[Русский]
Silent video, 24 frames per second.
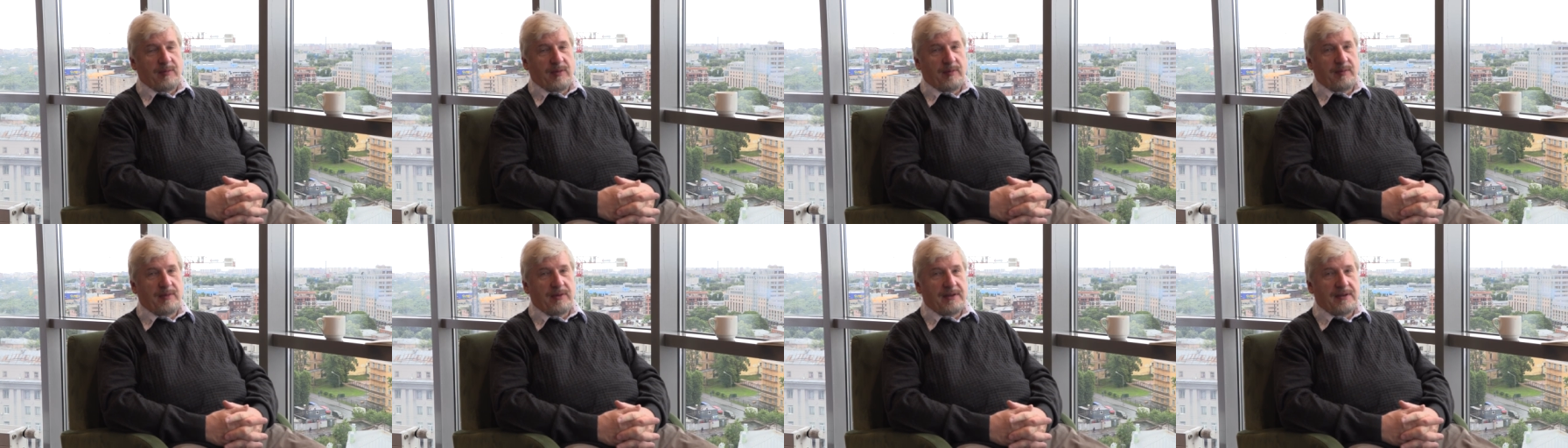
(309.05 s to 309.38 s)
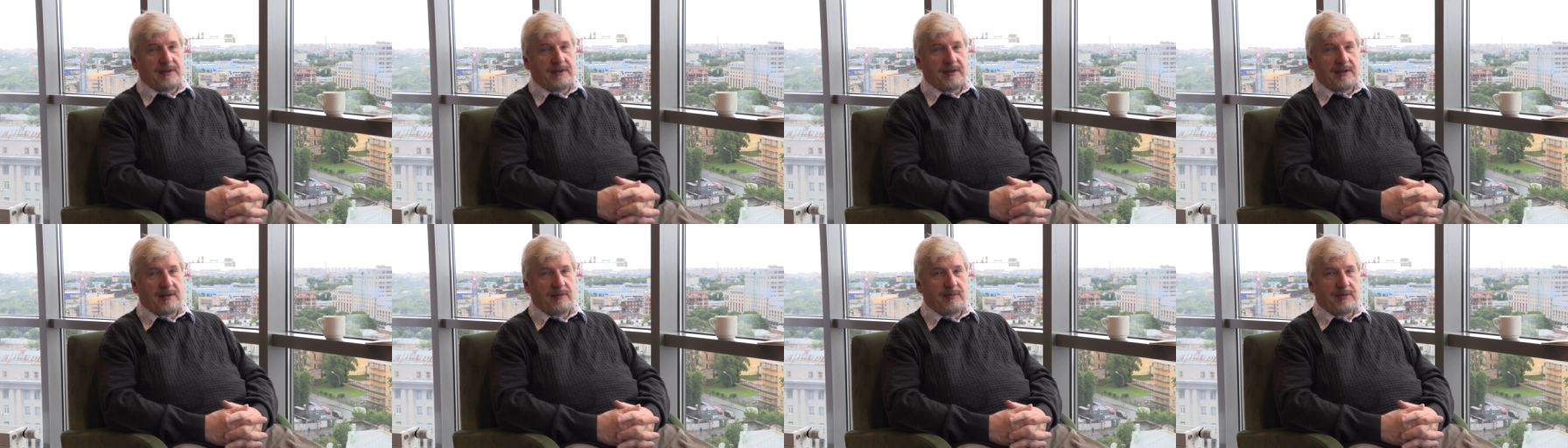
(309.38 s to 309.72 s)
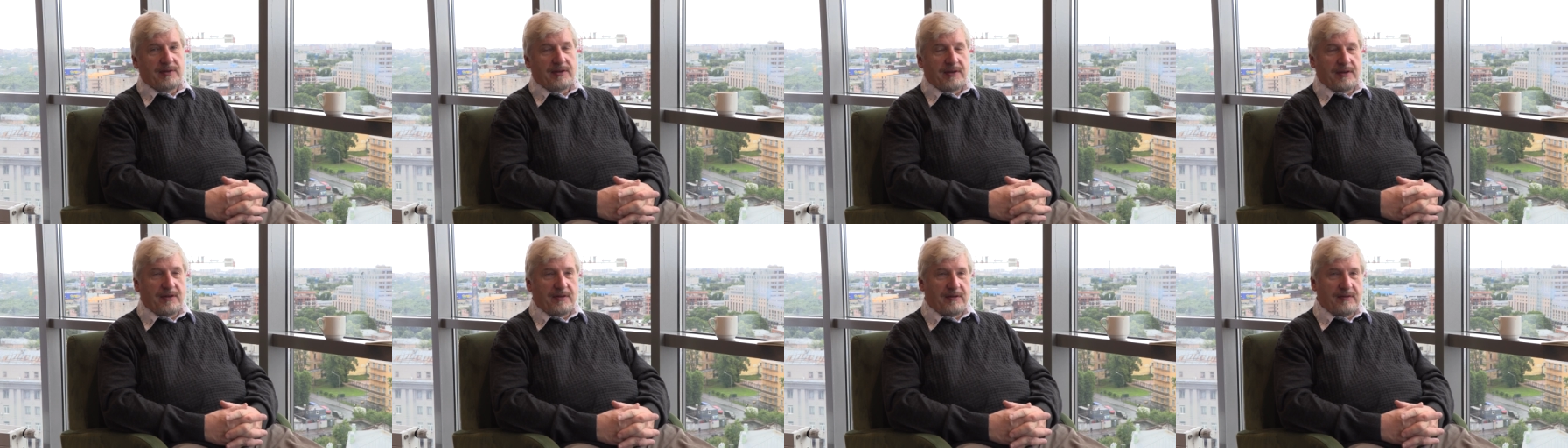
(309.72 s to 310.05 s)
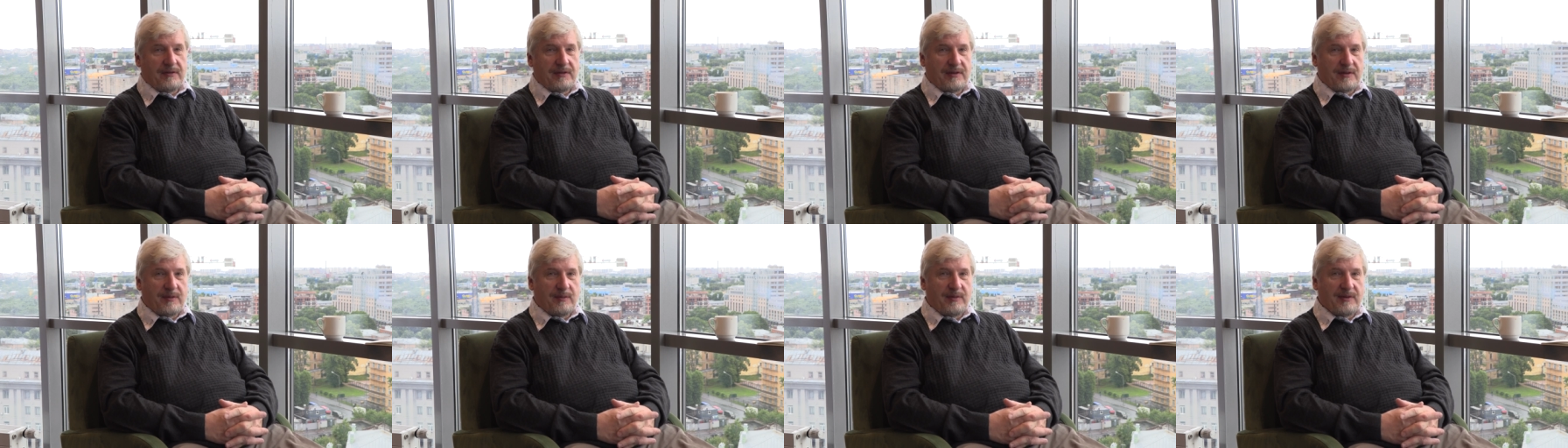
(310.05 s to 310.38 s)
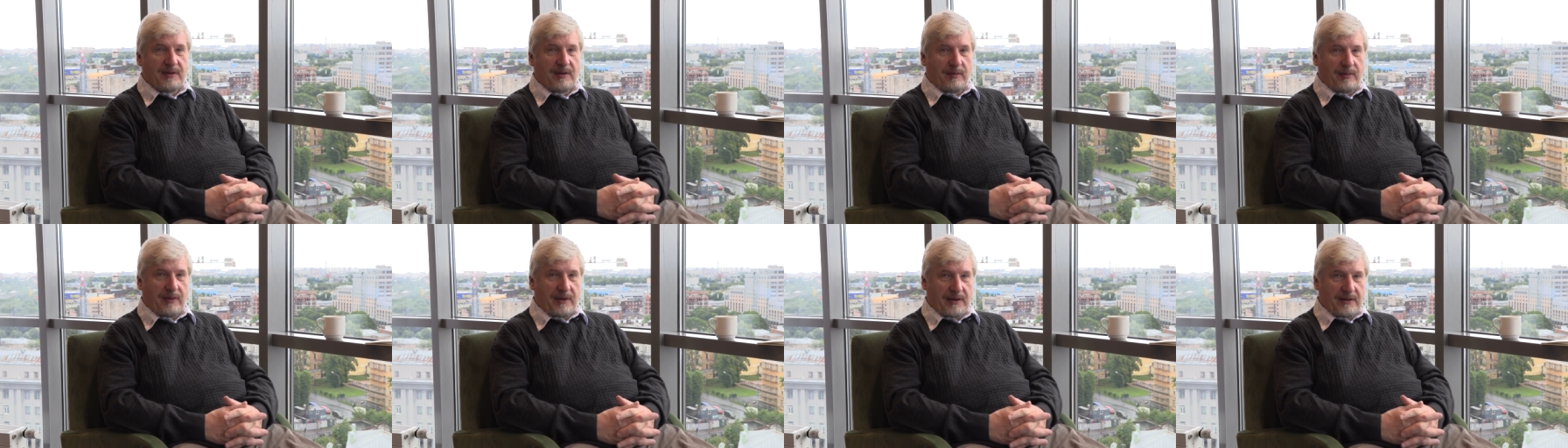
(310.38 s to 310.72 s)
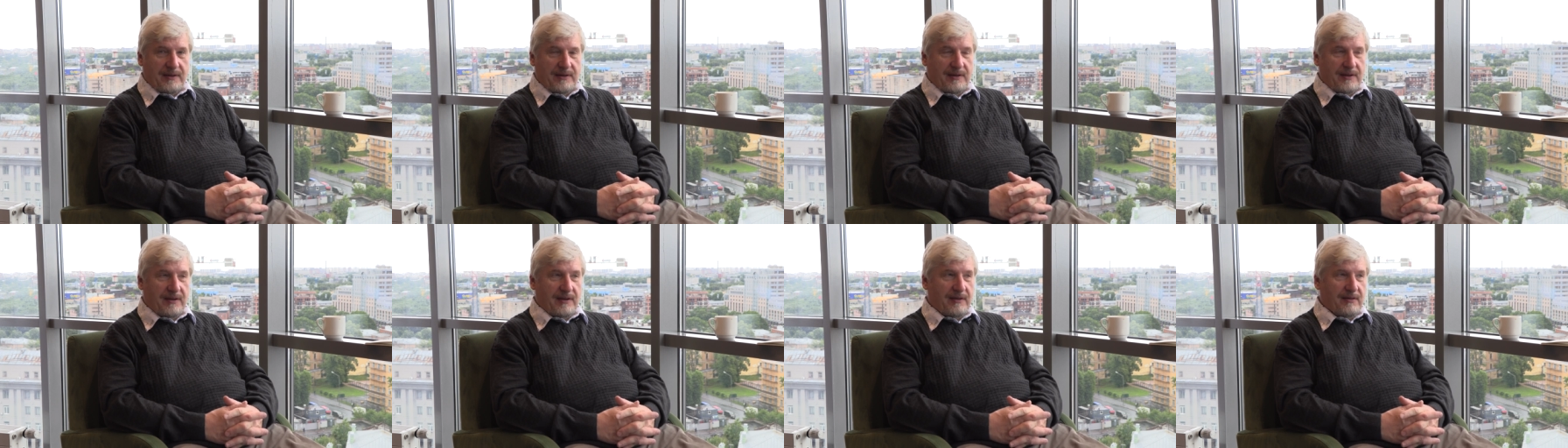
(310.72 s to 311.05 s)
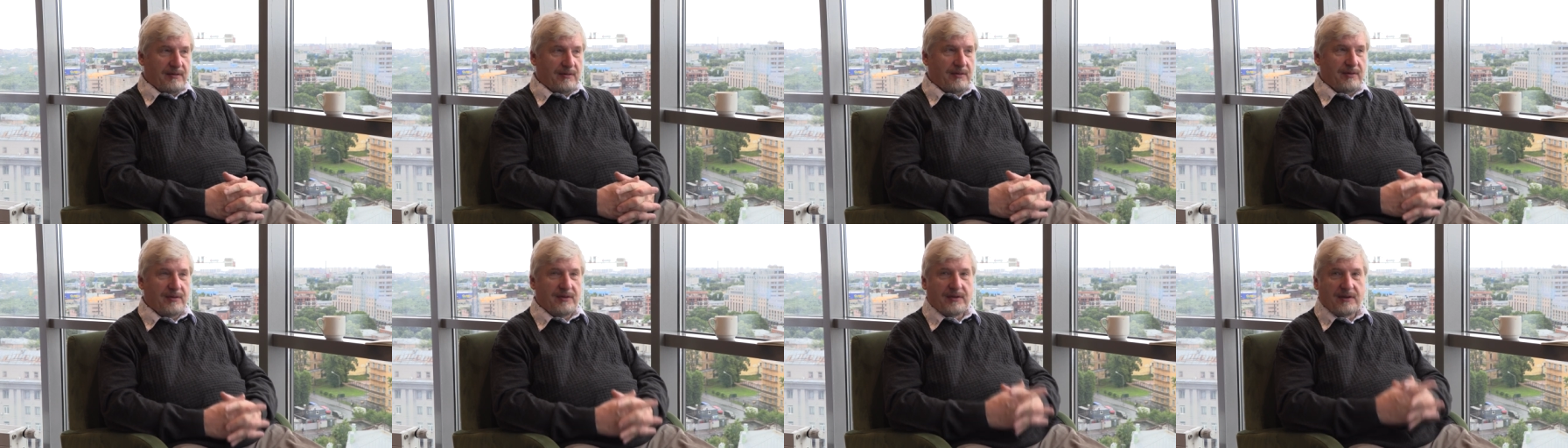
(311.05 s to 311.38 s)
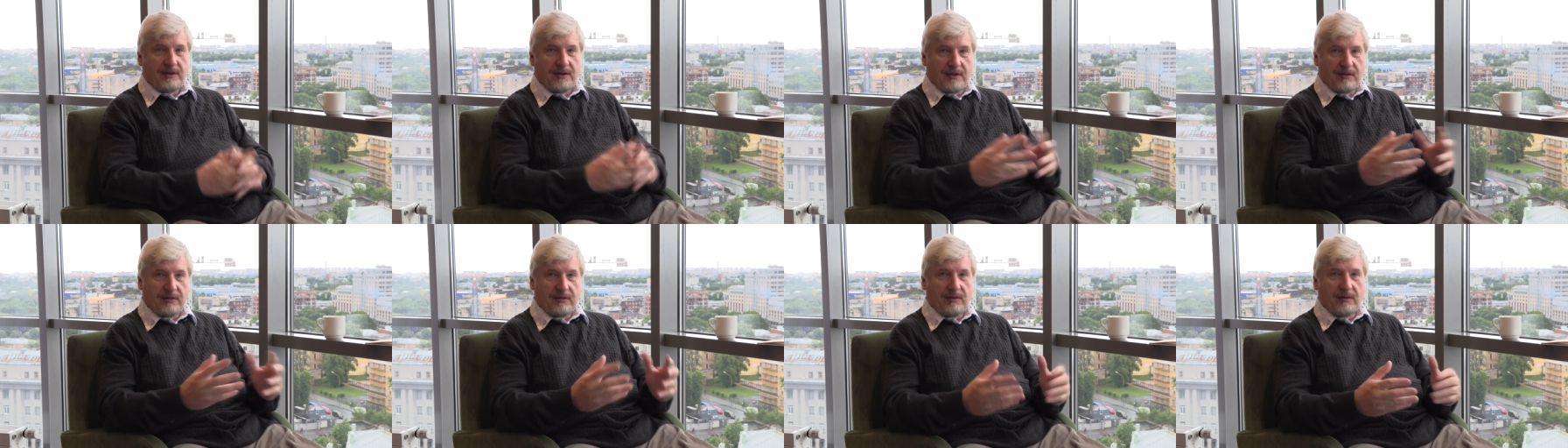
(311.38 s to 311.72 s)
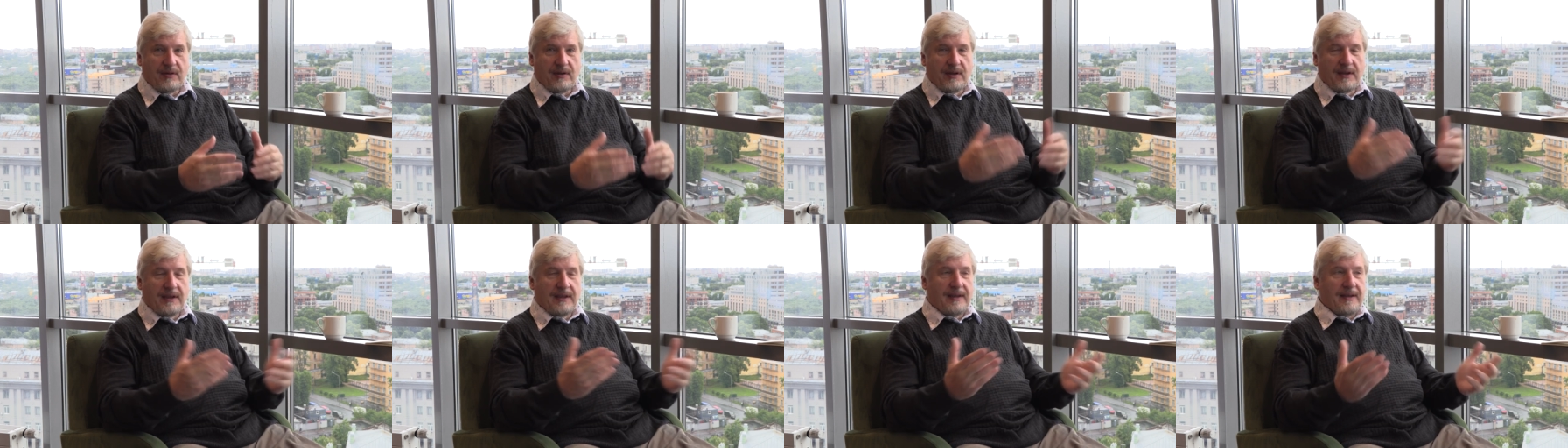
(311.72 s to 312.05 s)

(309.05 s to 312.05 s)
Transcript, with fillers: победителями становятся безобразники, то есть те, кто